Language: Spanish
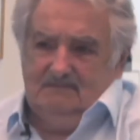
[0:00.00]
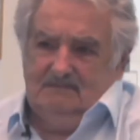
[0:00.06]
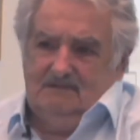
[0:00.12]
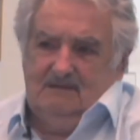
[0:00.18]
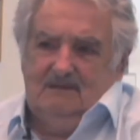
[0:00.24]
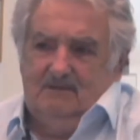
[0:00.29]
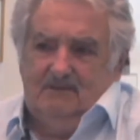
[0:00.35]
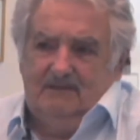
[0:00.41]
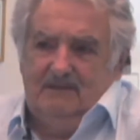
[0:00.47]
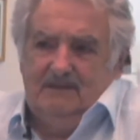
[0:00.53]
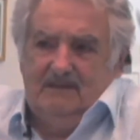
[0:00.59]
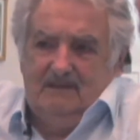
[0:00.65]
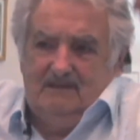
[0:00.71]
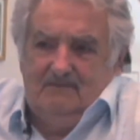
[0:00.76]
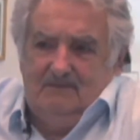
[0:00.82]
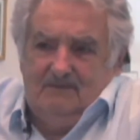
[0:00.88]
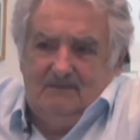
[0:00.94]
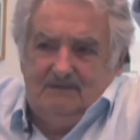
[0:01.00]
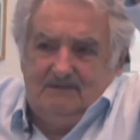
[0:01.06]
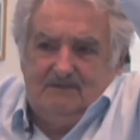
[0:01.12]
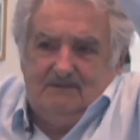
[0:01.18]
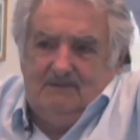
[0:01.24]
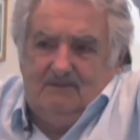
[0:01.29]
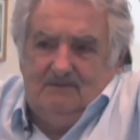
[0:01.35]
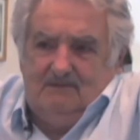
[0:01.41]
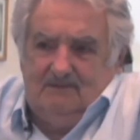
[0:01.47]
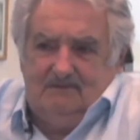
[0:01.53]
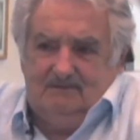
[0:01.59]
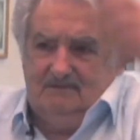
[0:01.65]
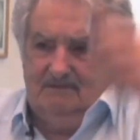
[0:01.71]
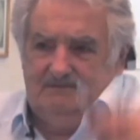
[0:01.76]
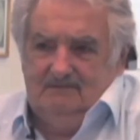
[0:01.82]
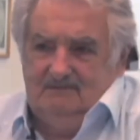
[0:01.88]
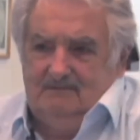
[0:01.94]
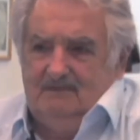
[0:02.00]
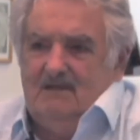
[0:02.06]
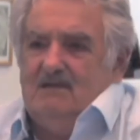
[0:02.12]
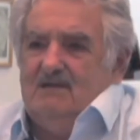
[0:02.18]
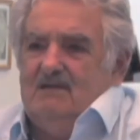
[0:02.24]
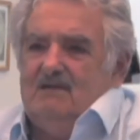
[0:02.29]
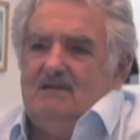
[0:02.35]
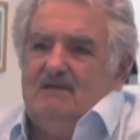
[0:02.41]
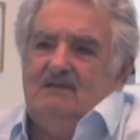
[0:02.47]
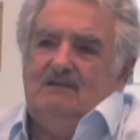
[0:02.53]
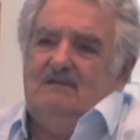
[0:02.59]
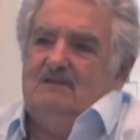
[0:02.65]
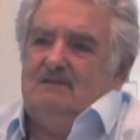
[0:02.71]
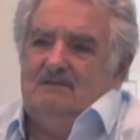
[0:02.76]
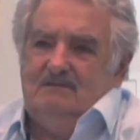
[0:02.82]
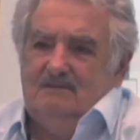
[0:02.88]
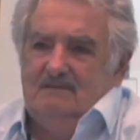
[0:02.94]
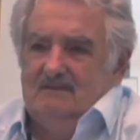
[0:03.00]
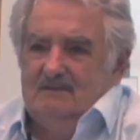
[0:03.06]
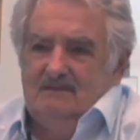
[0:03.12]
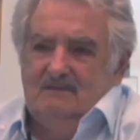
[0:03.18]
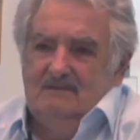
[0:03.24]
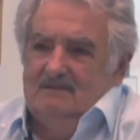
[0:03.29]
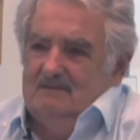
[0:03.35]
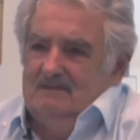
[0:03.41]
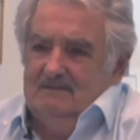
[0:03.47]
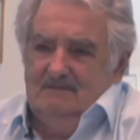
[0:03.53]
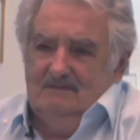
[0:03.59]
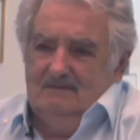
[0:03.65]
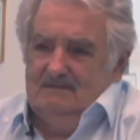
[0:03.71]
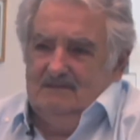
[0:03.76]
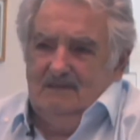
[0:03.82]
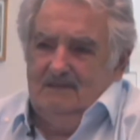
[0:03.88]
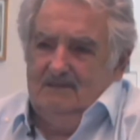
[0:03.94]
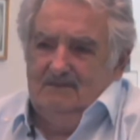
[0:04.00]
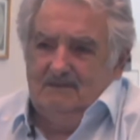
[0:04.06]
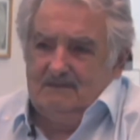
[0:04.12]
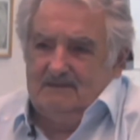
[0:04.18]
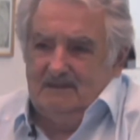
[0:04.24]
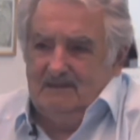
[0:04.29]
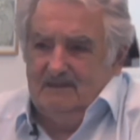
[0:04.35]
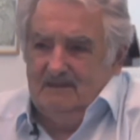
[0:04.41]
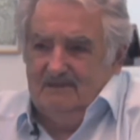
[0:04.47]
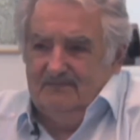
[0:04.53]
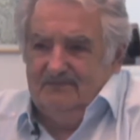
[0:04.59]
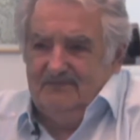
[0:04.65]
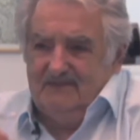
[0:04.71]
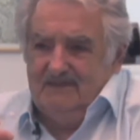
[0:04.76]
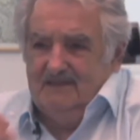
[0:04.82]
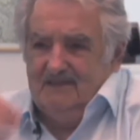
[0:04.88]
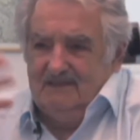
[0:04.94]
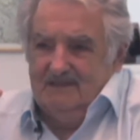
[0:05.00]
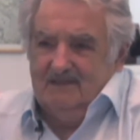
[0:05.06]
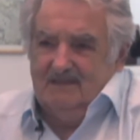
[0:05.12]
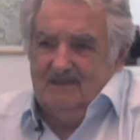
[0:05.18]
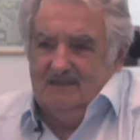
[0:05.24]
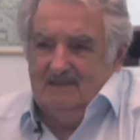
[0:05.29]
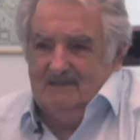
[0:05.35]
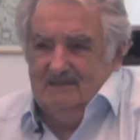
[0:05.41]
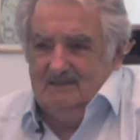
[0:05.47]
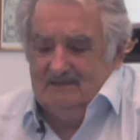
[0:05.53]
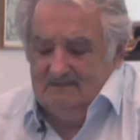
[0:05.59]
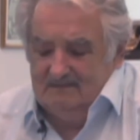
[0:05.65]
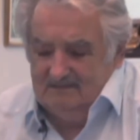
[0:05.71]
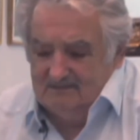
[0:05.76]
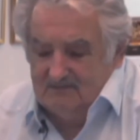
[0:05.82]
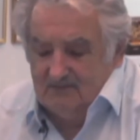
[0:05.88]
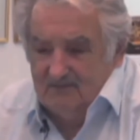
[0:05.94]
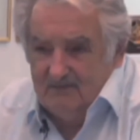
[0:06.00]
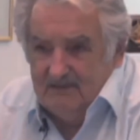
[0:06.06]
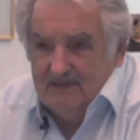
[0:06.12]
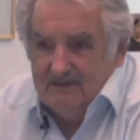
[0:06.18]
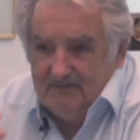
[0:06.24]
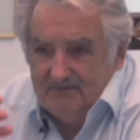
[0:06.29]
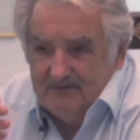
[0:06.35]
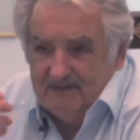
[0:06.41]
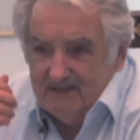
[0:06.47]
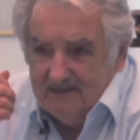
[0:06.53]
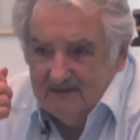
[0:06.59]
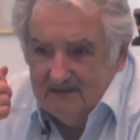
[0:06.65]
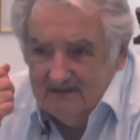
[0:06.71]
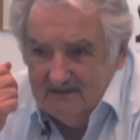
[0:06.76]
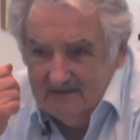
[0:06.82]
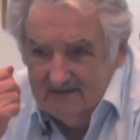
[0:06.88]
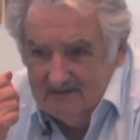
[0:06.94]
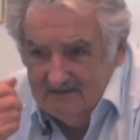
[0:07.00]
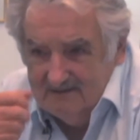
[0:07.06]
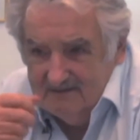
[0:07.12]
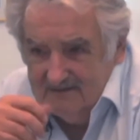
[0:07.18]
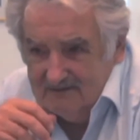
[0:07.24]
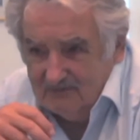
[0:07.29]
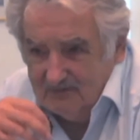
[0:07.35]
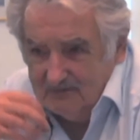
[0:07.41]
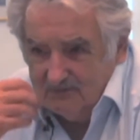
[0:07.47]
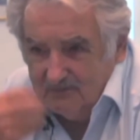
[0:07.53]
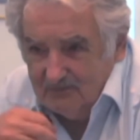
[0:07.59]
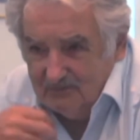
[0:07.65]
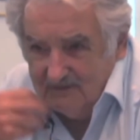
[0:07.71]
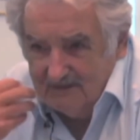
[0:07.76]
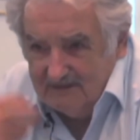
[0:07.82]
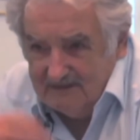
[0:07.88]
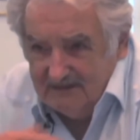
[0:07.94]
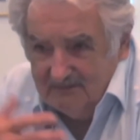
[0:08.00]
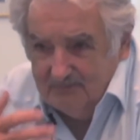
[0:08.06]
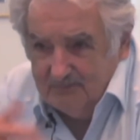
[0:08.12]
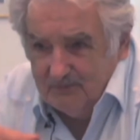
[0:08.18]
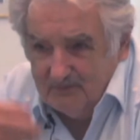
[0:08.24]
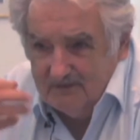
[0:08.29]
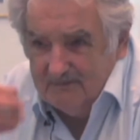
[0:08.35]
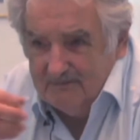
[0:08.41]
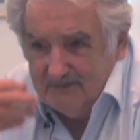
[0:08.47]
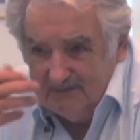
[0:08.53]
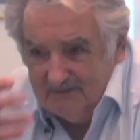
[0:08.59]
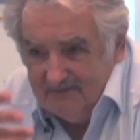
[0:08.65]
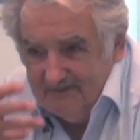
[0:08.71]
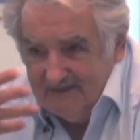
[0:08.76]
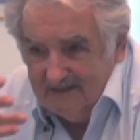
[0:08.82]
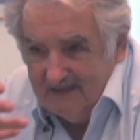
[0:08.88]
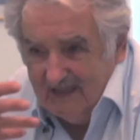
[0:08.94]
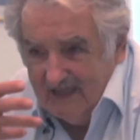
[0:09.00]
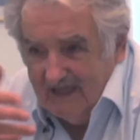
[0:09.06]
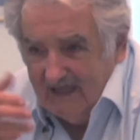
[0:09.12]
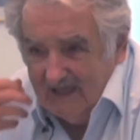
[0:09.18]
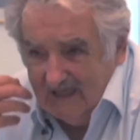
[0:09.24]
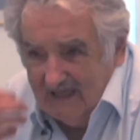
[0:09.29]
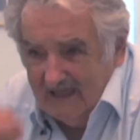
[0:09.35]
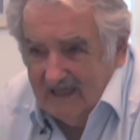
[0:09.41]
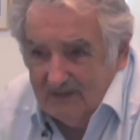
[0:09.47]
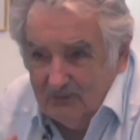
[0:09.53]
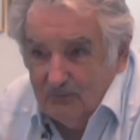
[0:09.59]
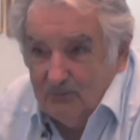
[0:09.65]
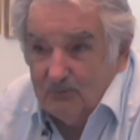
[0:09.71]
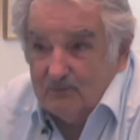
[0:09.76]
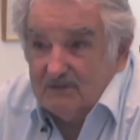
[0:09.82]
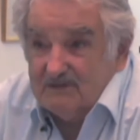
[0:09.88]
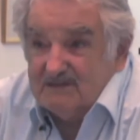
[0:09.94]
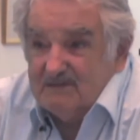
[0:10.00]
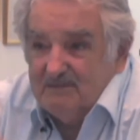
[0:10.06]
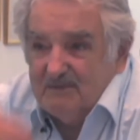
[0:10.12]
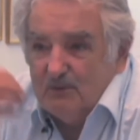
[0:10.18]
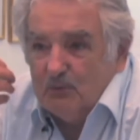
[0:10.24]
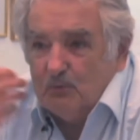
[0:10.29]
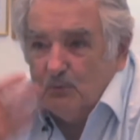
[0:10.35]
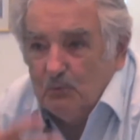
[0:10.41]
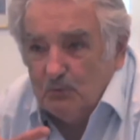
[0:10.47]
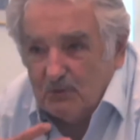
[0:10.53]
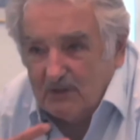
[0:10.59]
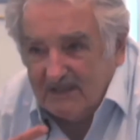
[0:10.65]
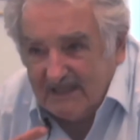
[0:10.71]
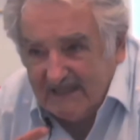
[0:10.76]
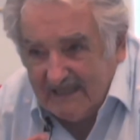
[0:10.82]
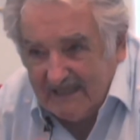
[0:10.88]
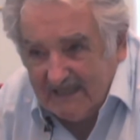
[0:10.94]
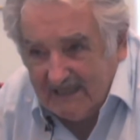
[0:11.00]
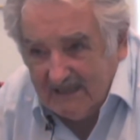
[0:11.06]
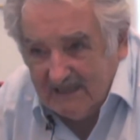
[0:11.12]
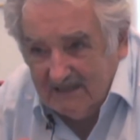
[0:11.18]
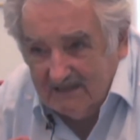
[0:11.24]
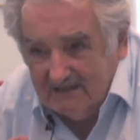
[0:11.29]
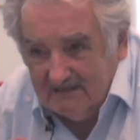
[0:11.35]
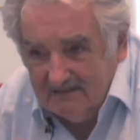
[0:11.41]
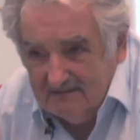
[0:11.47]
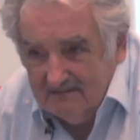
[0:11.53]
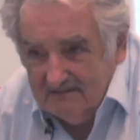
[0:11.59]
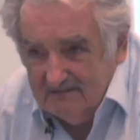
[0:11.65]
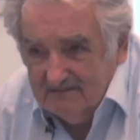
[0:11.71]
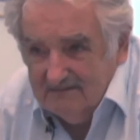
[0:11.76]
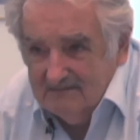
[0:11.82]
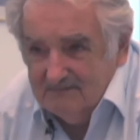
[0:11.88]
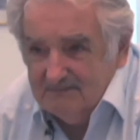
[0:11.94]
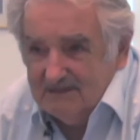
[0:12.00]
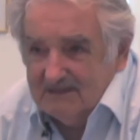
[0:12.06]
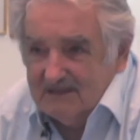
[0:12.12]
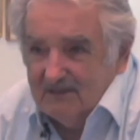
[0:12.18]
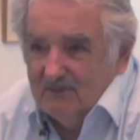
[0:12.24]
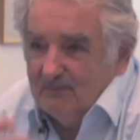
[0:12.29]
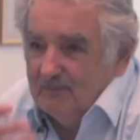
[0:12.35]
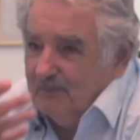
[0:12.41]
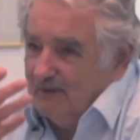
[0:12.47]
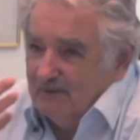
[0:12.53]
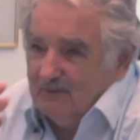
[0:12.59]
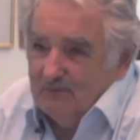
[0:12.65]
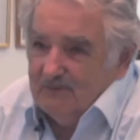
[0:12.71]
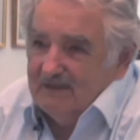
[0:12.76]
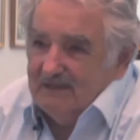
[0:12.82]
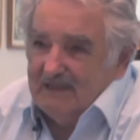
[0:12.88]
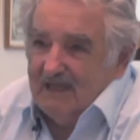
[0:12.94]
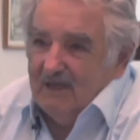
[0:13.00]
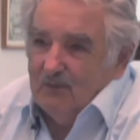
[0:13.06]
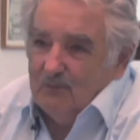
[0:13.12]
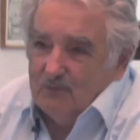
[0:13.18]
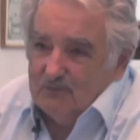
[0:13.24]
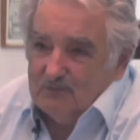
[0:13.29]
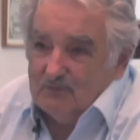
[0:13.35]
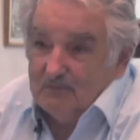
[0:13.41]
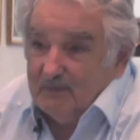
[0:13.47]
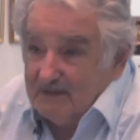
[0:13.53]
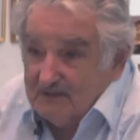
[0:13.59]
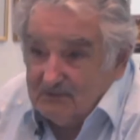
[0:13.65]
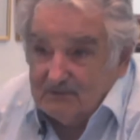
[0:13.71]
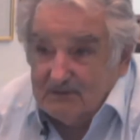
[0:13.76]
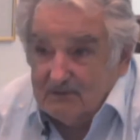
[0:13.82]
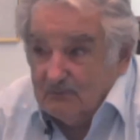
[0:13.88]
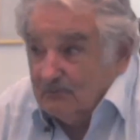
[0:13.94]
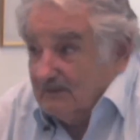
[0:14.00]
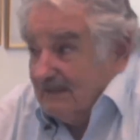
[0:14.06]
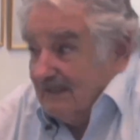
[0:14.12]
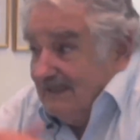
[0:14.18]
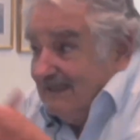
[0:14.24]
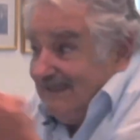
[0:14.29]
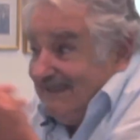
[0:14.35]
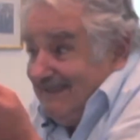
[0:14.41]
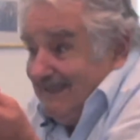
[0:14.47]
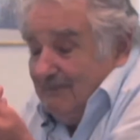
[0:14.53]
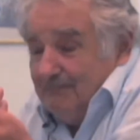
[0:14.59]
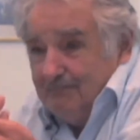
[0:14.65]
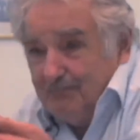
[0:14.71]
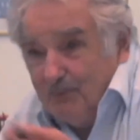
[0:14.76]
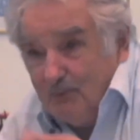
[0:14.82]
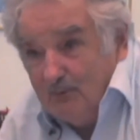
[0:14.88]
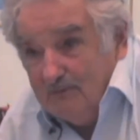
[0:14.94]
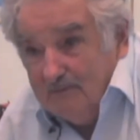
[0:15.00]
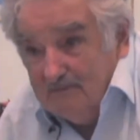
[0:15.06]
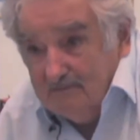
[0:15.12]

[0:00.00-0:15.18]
en la bahía de Nueva York. No. La libertad hay que definirla. Soy libre cuando con el tiempo de mi vida hago lo que se me ocurre, mientras no perjudica a otro. Para eso tengo que tener tiempo